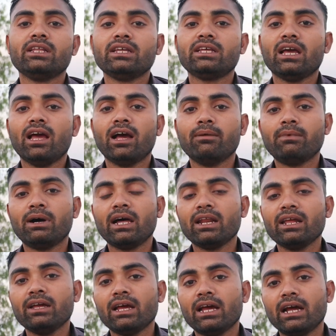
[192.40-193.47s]
ठीक है
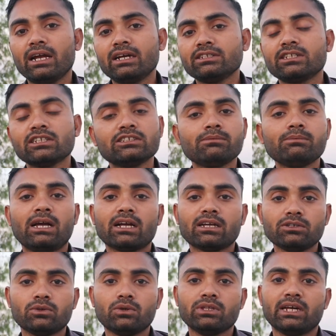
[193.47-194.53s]
हमारे एडिसन्स में
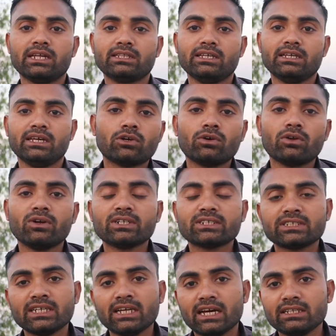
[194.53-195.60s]
आके जुड़ जाते हैं सौ
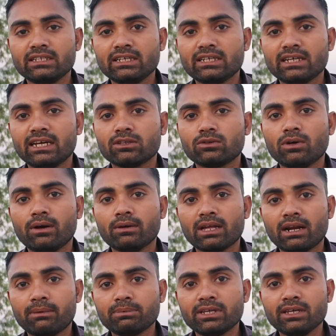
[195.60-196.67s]
डॉलर से अधिक हैं तो
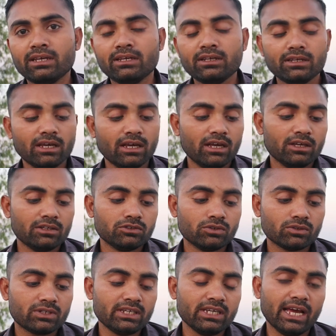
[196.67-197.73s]
अगर आपकी
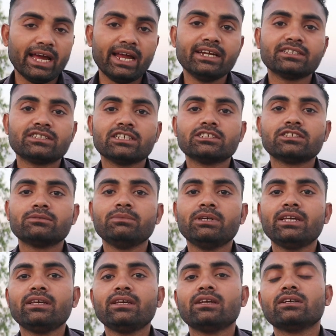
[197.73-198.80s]
जो कि एडिसन्स
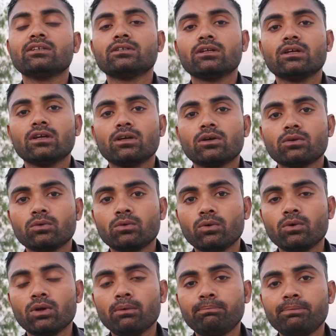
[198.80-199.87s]
में
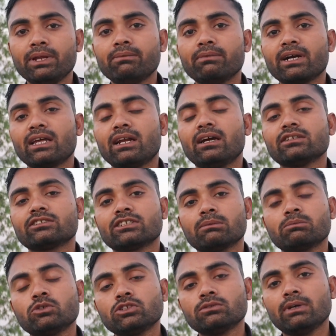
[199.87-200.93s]
गूगल पिन वगैरह
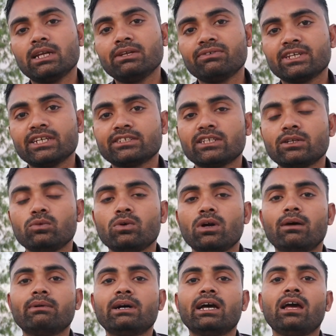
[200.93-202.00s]
सब कुछ वेरिफिकेशन
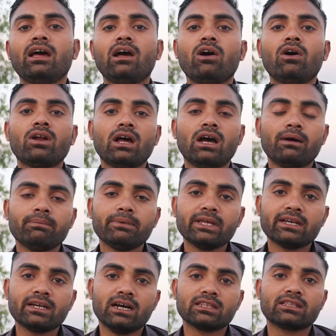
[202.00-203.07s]
हुआ हुआ है और
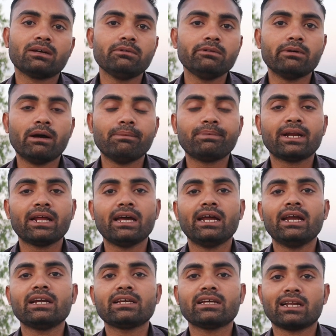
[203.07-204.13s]
आपने खाता भी वहाँ पर
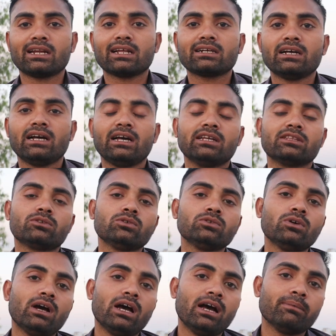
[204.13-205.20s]
ऐड कर रखा है तो
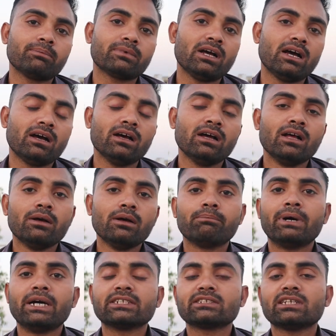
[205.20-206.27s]
जो आपका
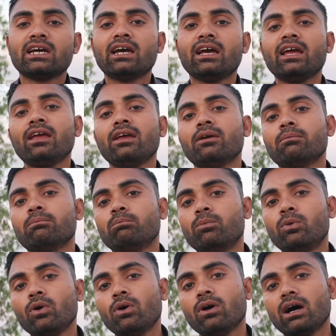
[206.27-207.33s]
पैसा है
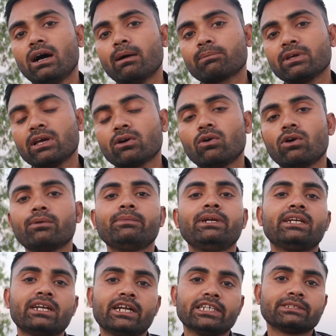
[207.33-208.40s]
वो आपके अकाउंट
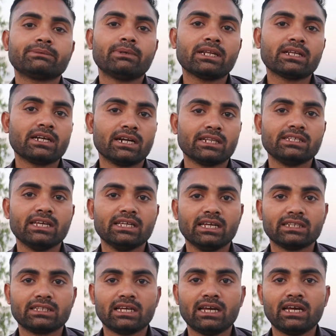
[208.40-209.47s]
में ट्रांसफ़र कर दिया
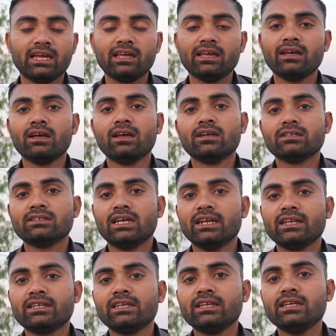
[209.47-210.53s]
जाता है
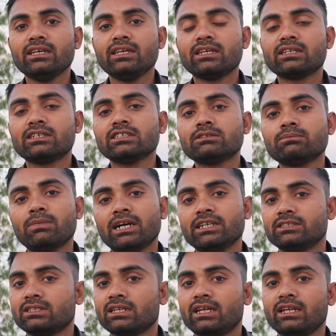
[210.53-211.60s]
यानी कि 21
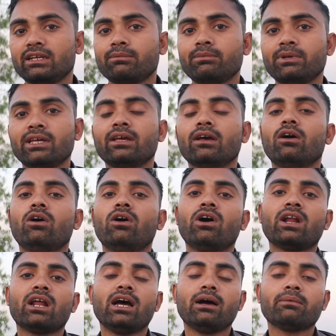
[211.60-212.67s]
बाईस तारीख में
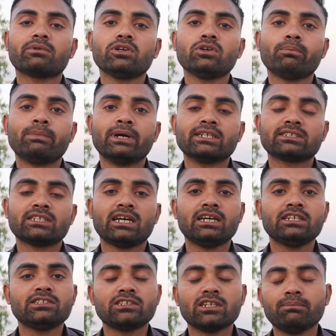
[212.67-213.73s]
और आपका जो पैसा
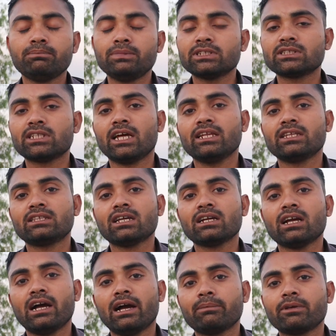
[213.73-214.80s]
है 26 तारीख
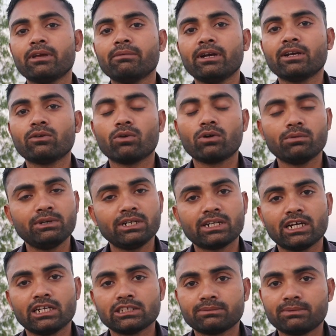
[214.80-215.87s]
तक आपके बैंक अकाउंट में
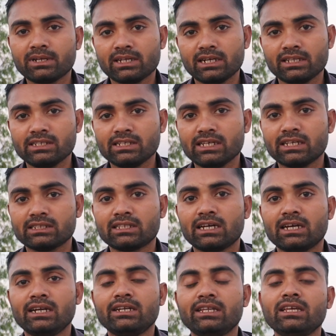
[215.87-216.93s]
ट्रांसफ़र कर दिया
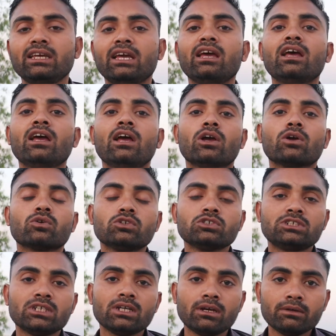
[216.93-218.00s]
जाता है ठीक है
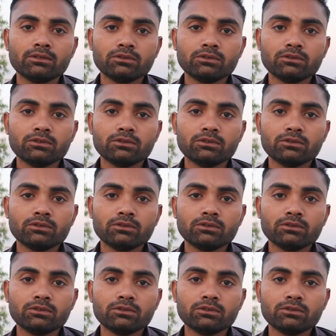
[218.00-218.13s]
कुछ